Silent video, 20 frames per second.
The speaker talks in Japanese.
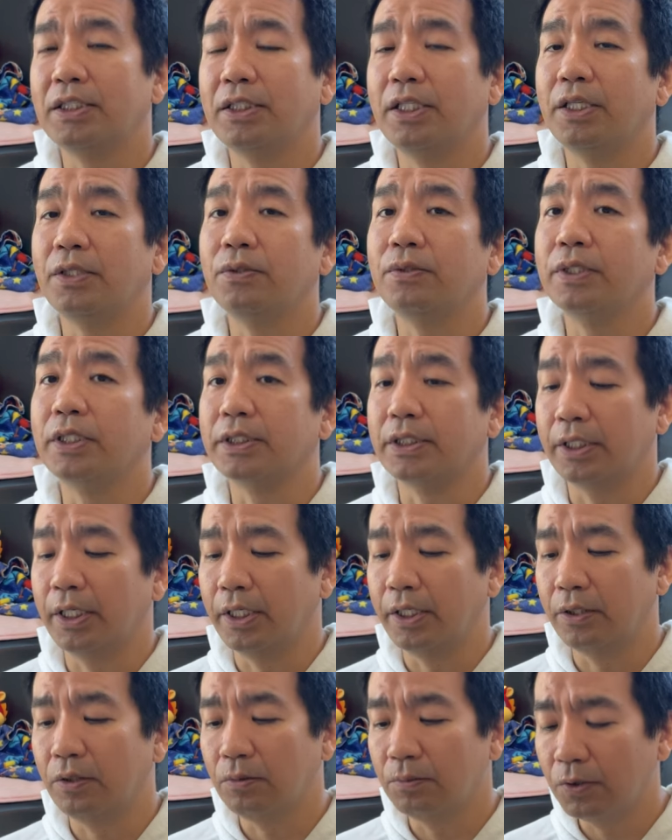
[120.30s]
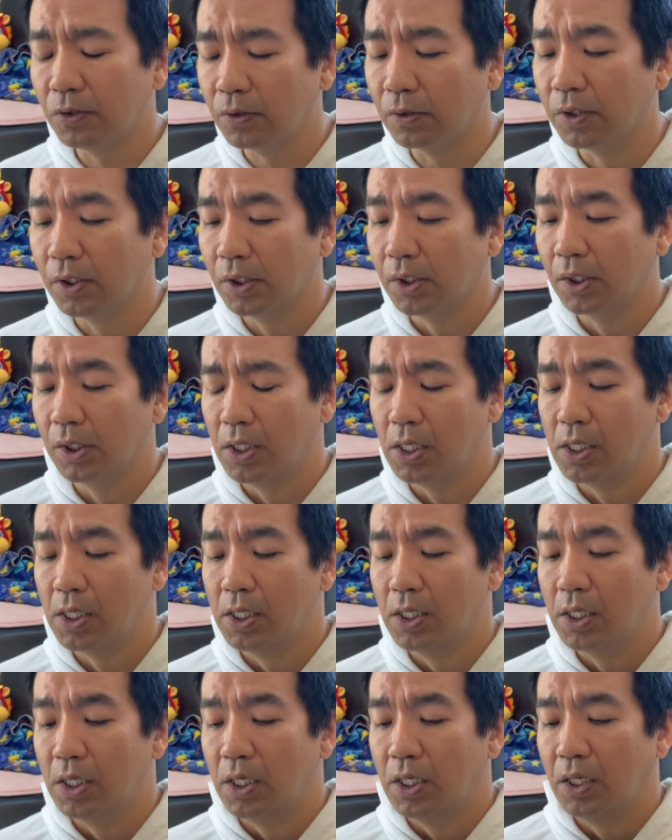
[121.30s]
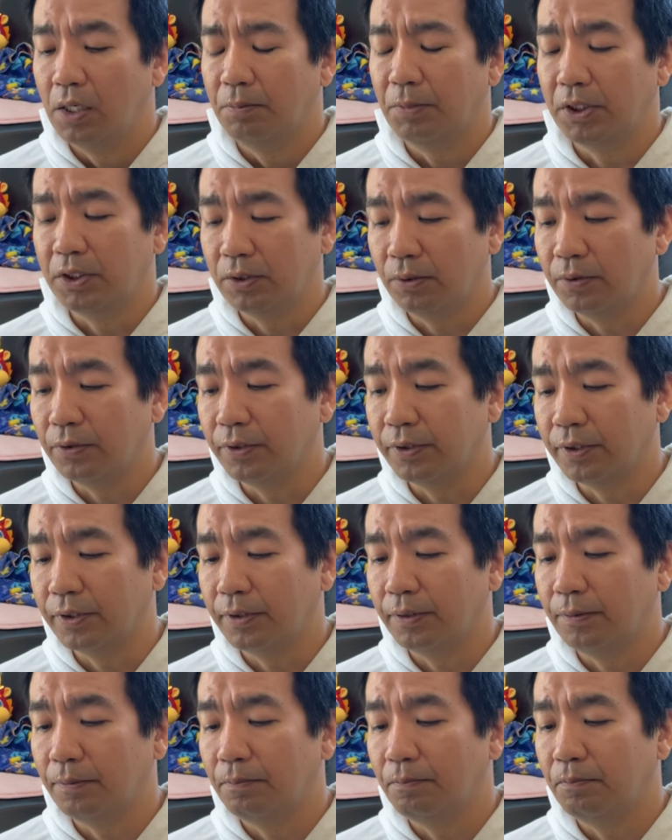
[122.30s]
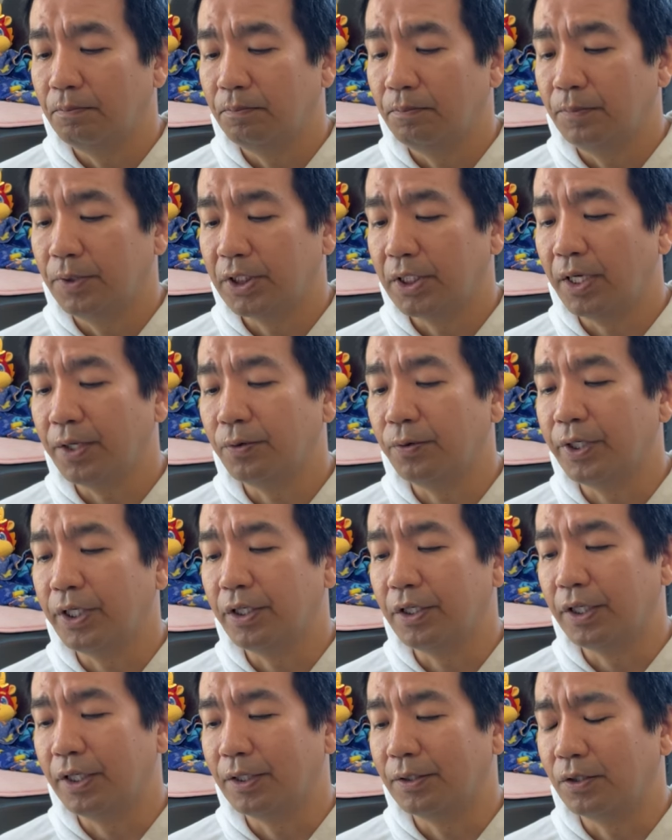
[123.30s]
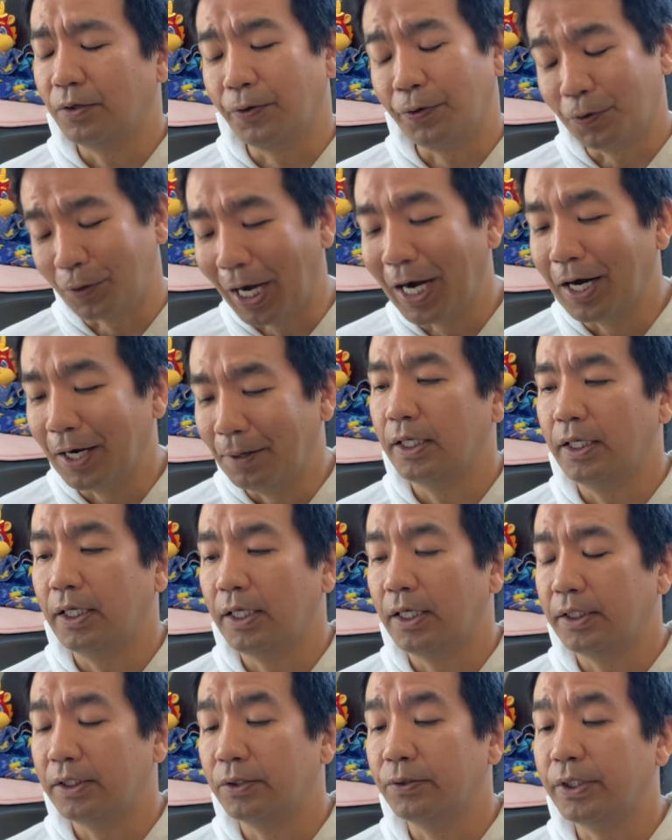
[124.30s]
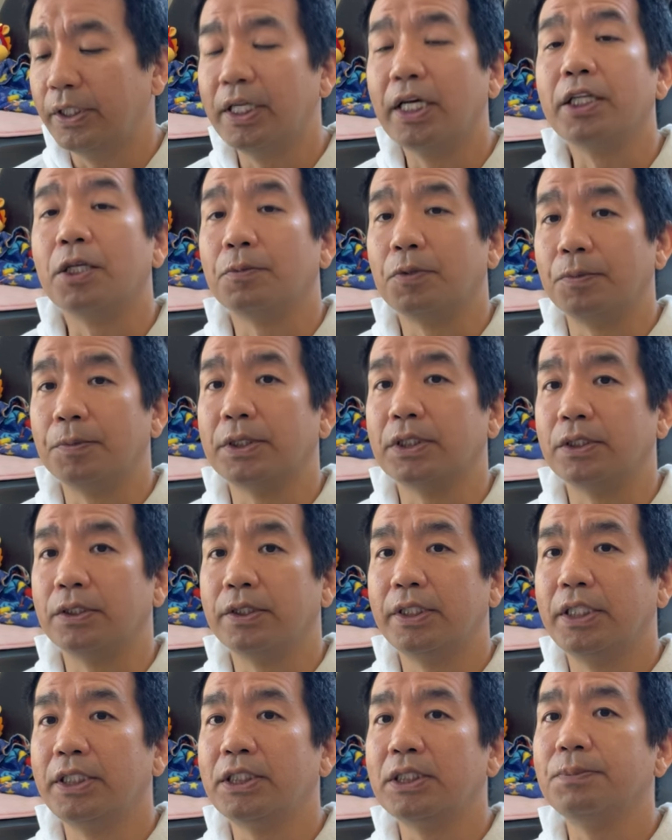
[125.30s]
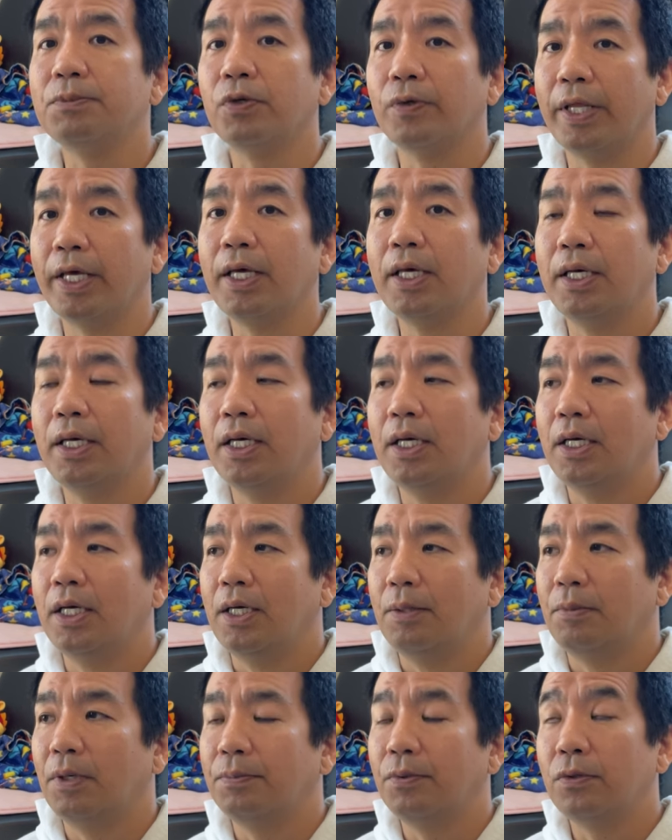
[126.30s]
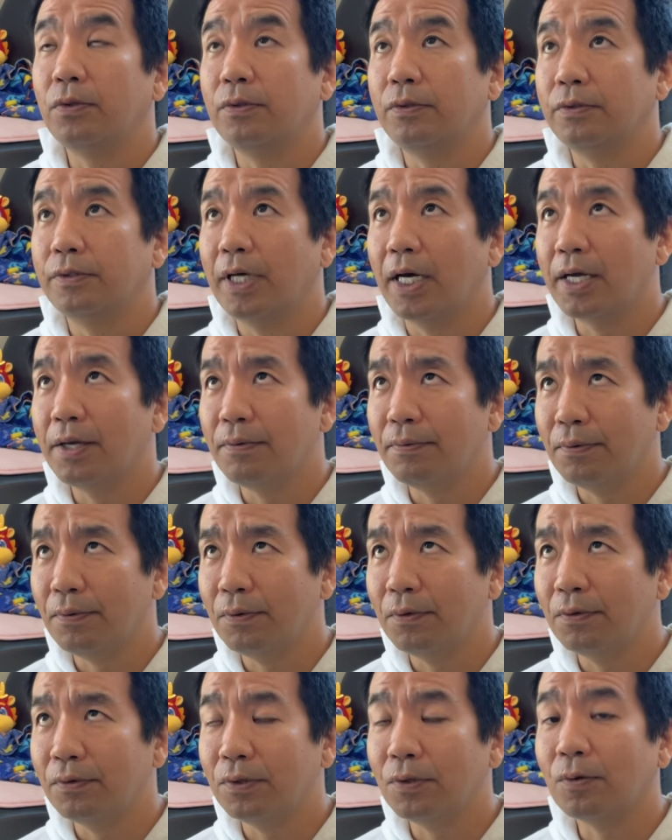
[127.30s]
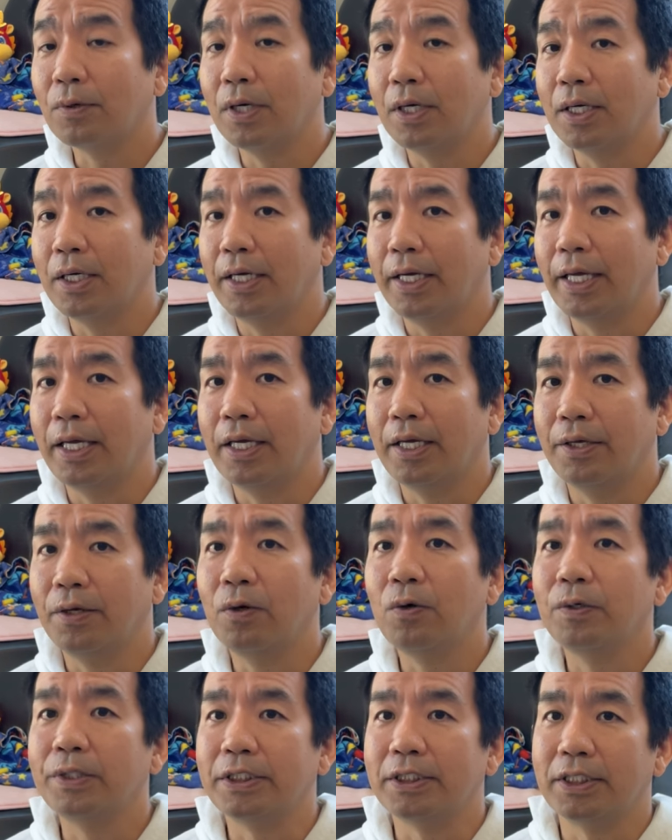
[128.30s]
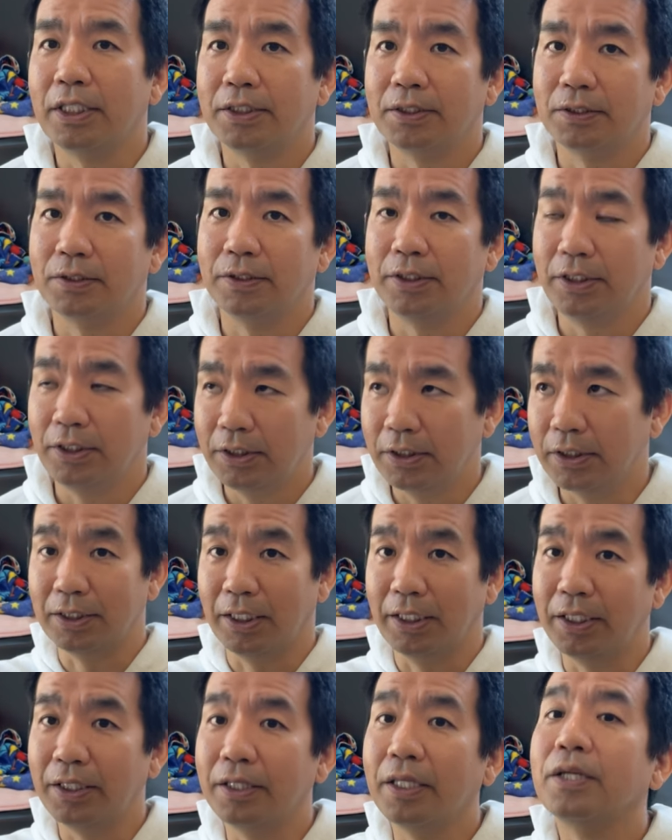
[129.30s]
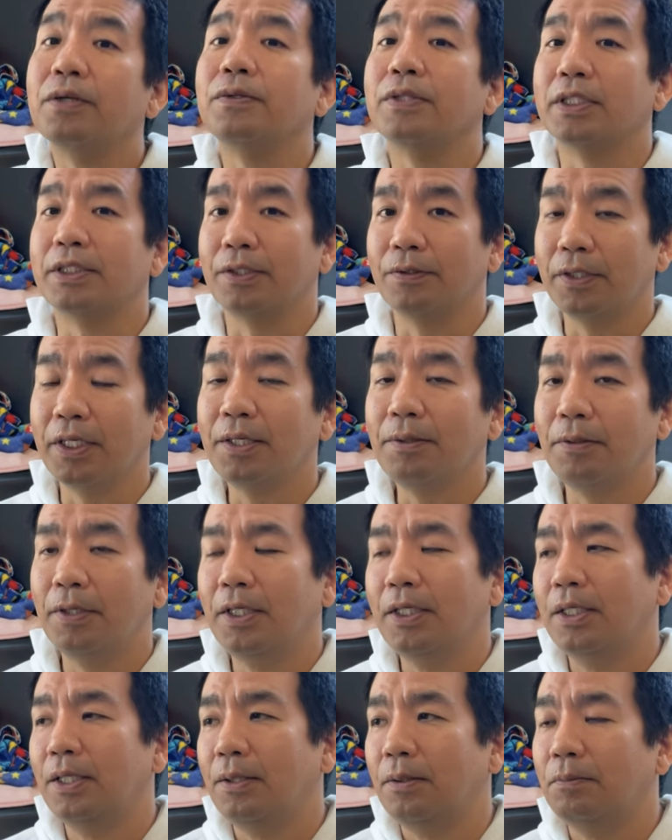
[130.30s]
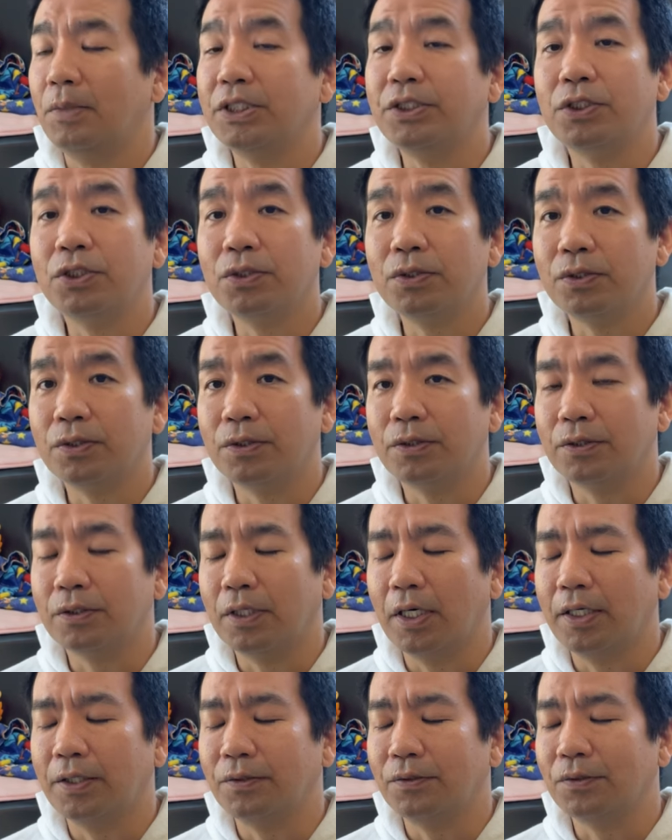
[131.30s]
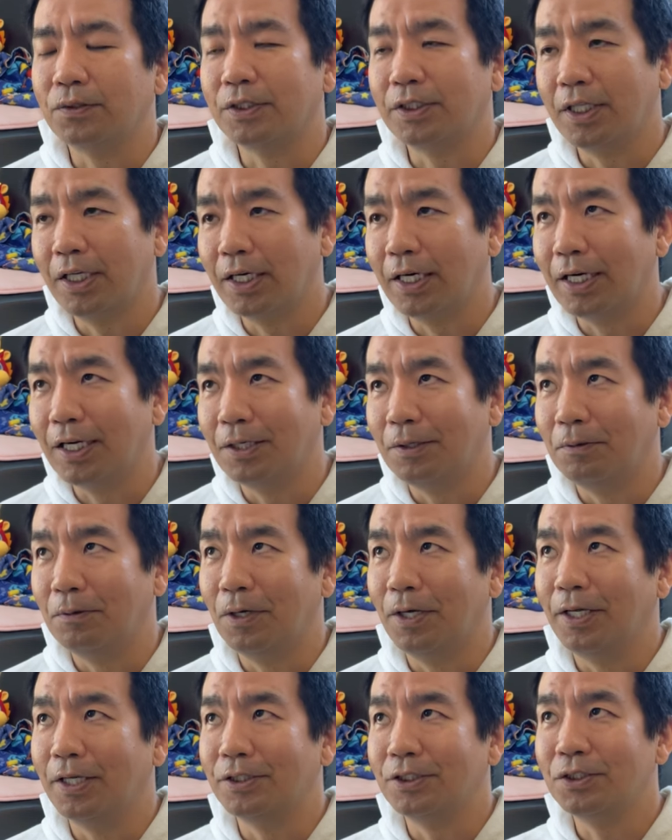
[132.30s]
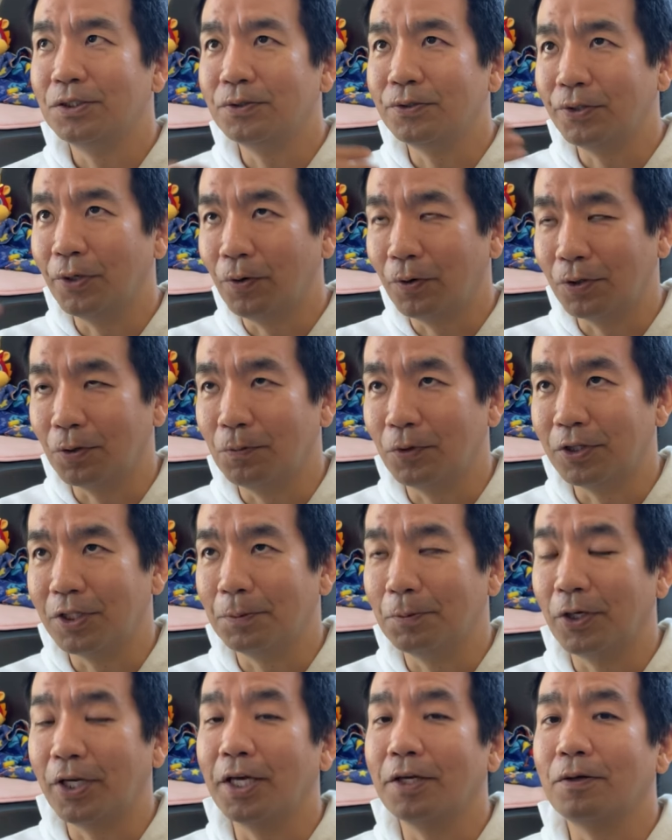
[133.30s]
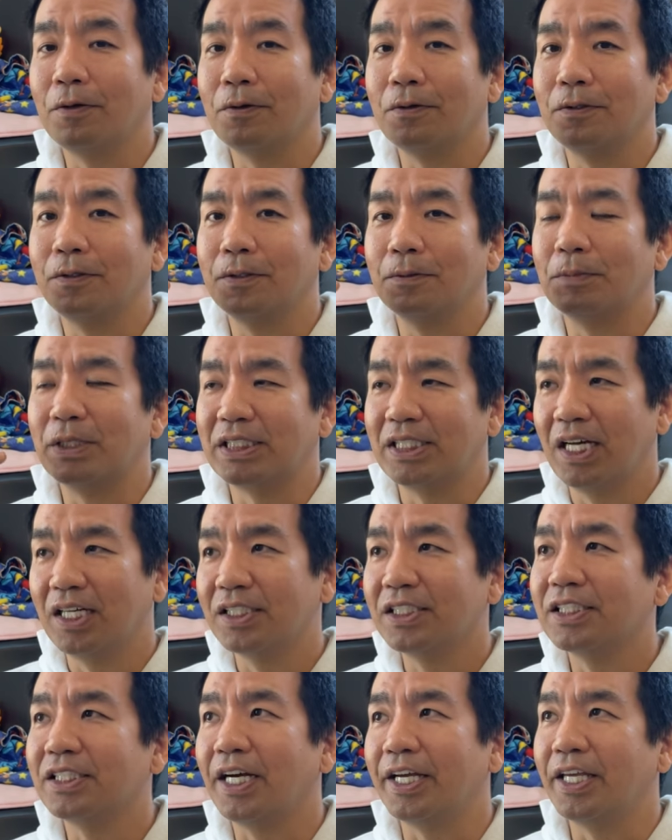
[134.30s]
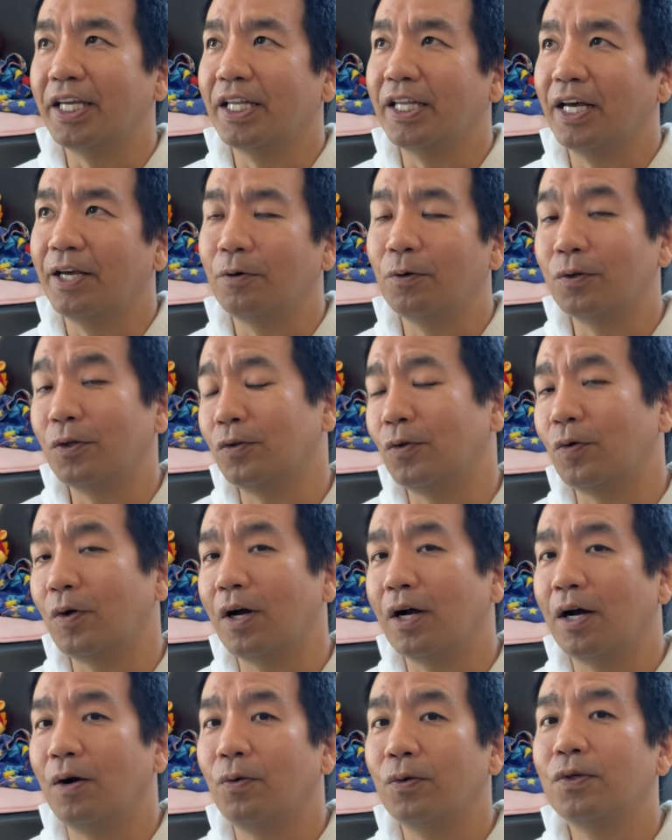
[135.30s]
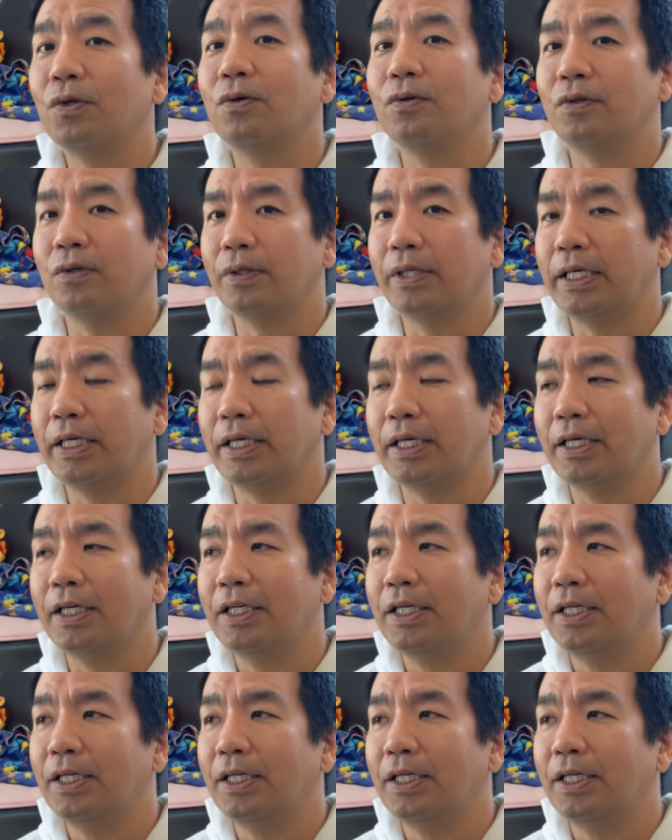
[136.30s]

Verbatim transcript: していくんですけれども、まあ、一応、まあ、最後にというか、えー、一応言いたいと思いますでいつもね、まあ、僕台本とか、え用意せずに言ってるんですよね、まあ、10あるとしたら10言おうと思っても結局、まあ、3しか言えないこととかがほとんどで